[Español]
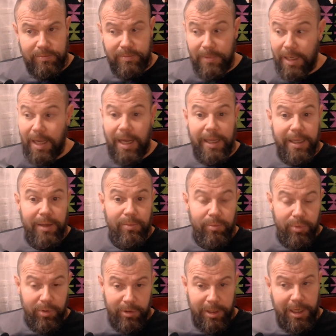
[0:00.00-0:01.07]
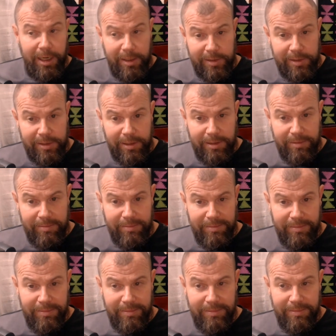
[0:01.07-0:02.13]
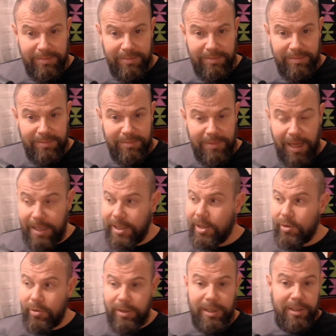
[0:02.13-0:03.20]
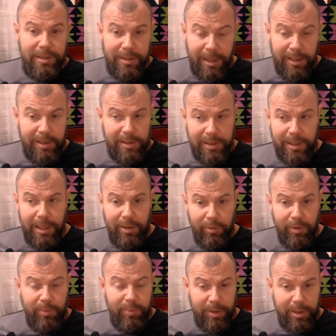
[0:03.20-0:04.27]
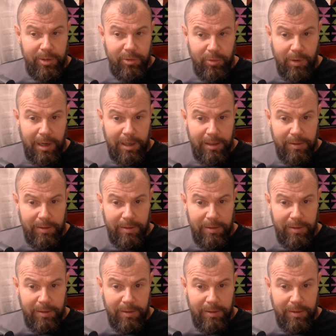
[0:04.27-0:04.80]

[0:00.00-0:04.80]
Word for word: Hay que empoderarse, hay que conectarse a lo espiritual.